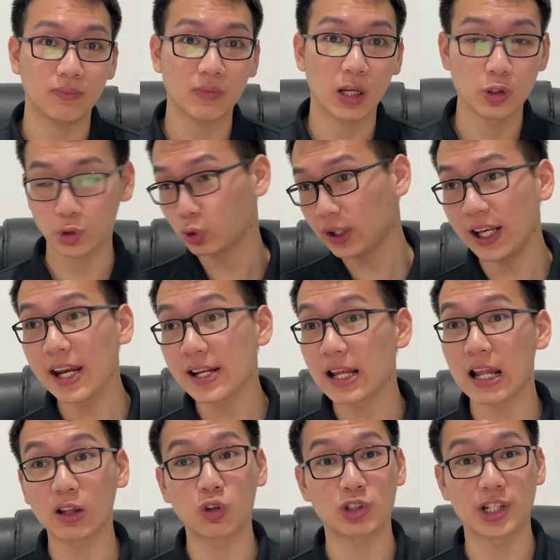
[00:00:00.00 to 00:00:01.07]
So dili
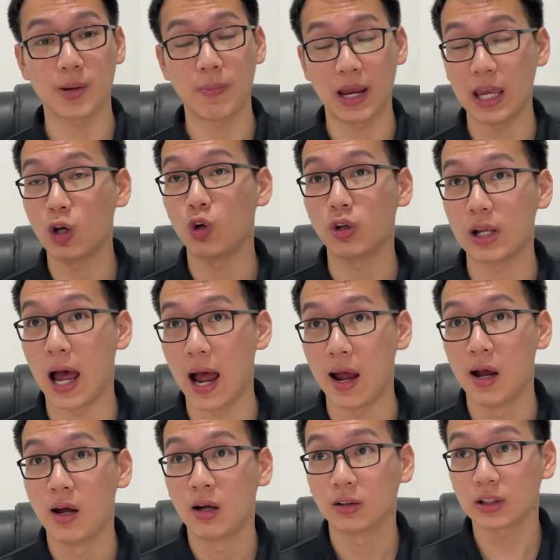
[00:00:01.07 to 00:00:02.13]
na nato siya maingon
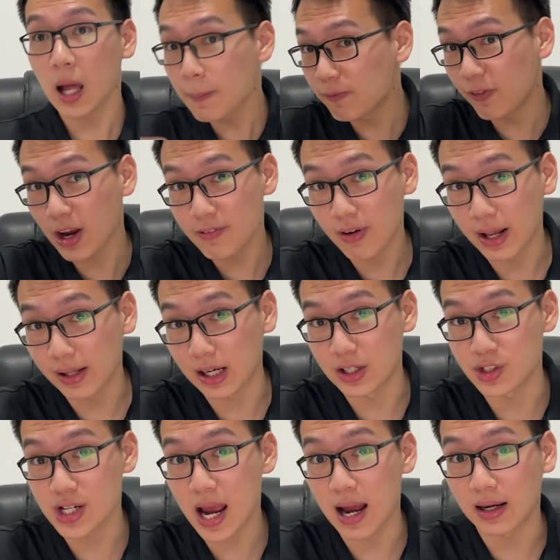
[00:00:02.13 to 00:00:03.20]
na top 500
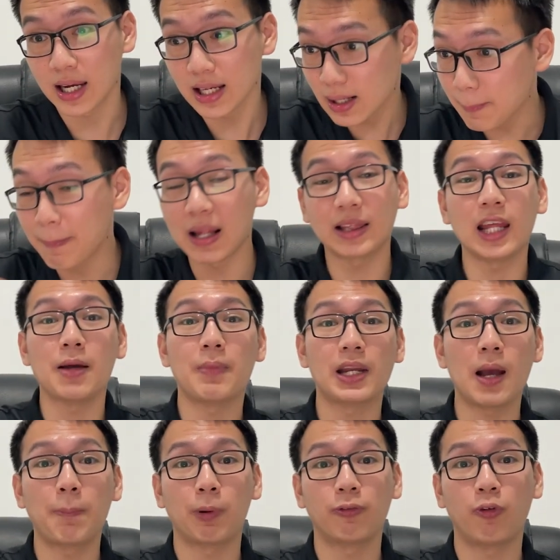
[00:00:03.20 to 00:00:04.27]
siya. Kinabati man
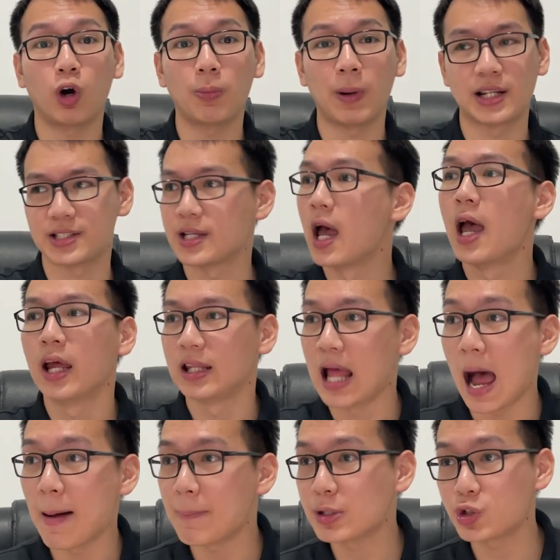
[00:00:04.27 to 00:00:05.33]
niyang performance
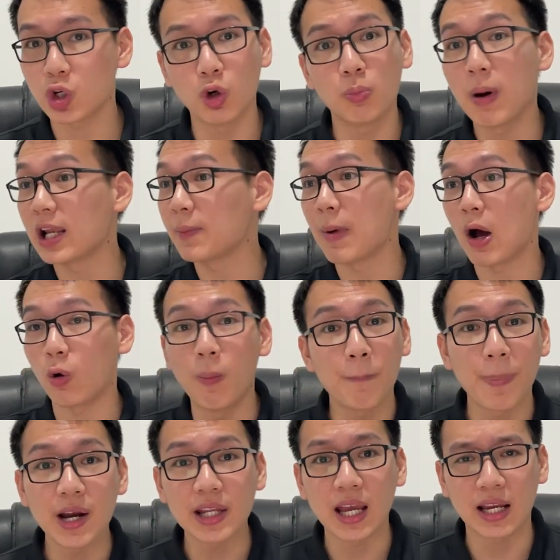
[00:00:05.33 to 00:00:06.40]
na ang uban ng mga
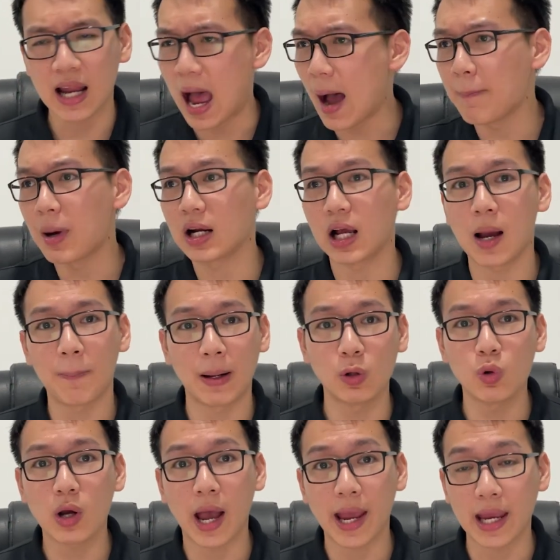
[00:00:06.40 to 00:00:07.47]
kumpanya na habang
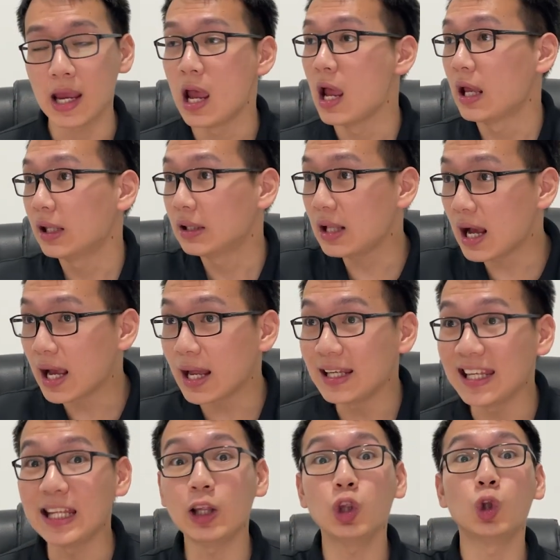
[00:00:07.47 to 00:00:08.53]
nagapadugay,
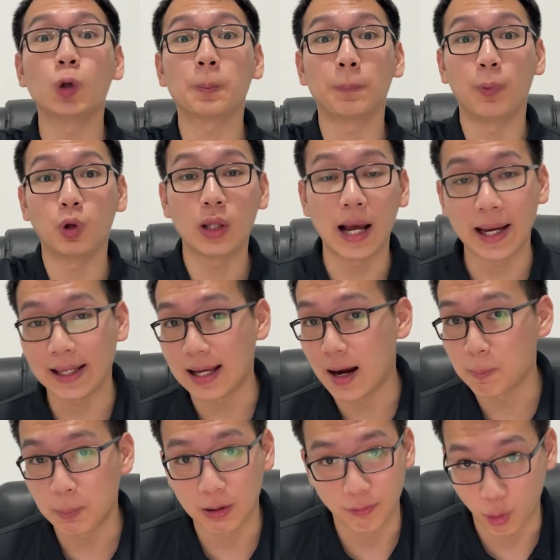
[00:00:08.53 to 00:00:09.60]
naganindot pod ang
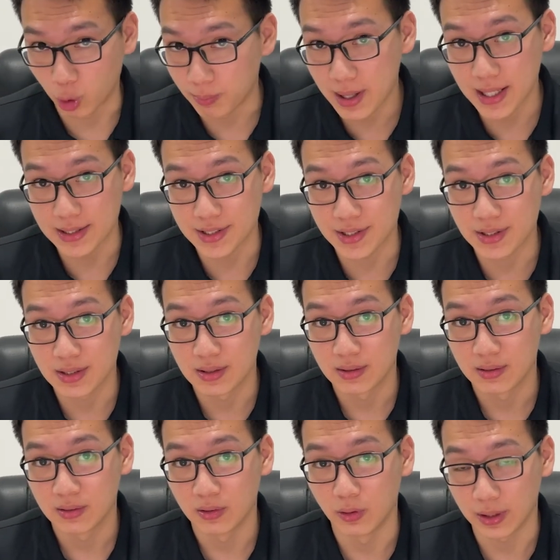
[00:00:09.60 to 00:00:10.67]
ilang performance.
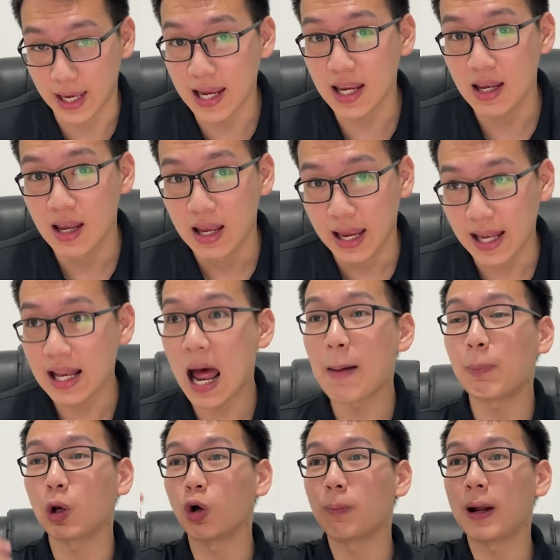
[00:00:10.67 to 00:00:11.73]
Okay? And e
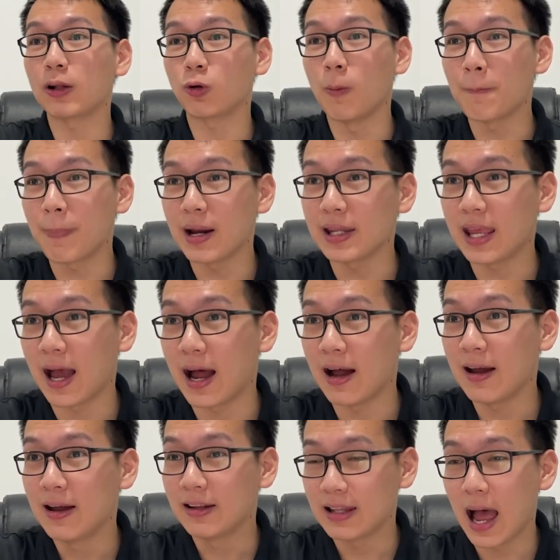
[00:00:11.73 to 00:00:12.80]
napoy uban
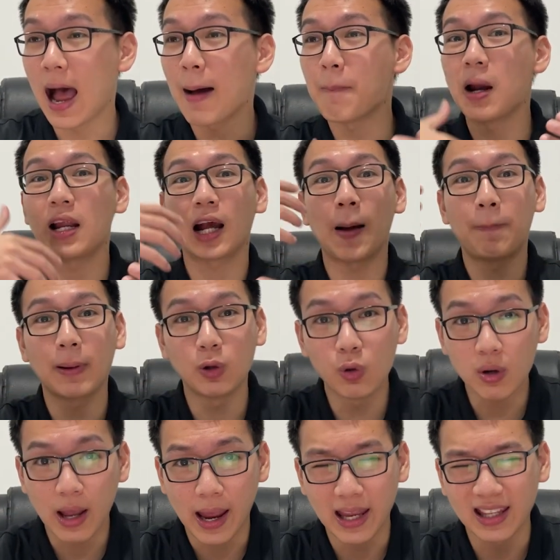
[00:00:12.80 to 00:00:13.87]
kumpanya na habang
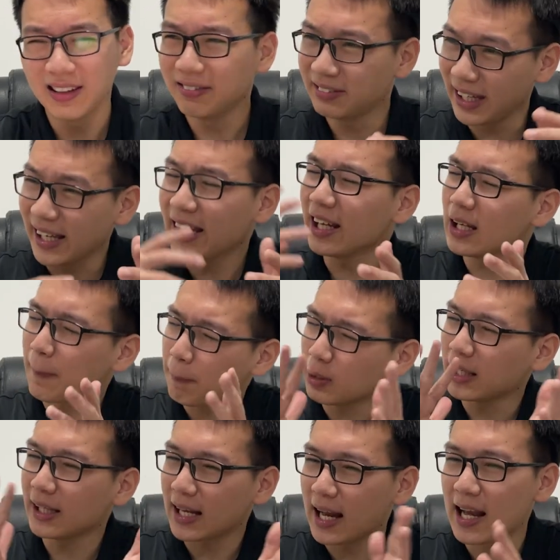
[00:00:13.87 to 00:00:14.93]
nagapadugay, dili na pud
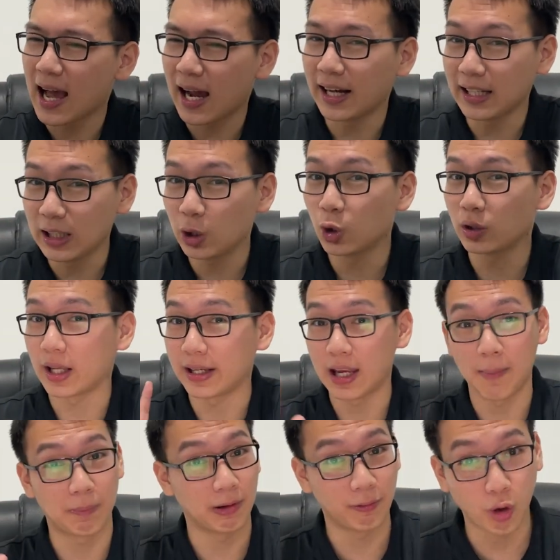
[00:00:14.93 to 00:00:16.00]
inana kanindot ang
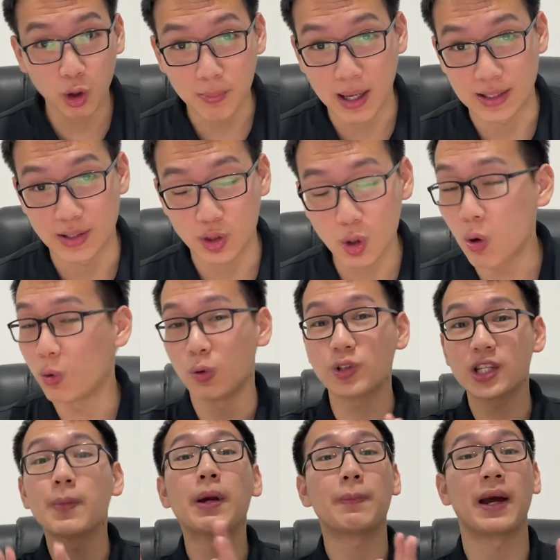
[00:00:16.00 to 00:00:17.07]
iyang performance. So,
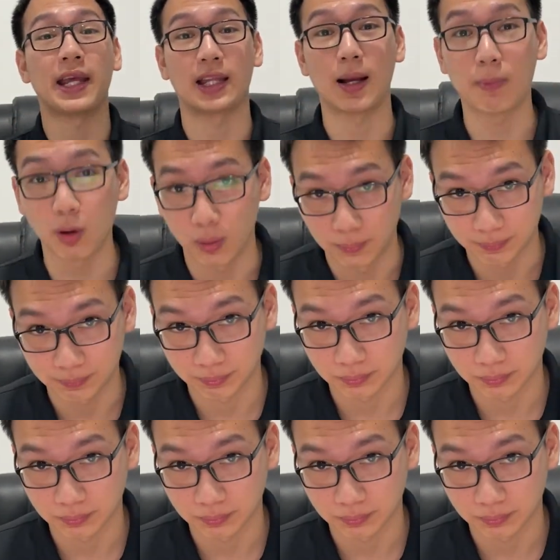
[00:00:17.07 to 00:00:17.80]
unsa may mahitabo?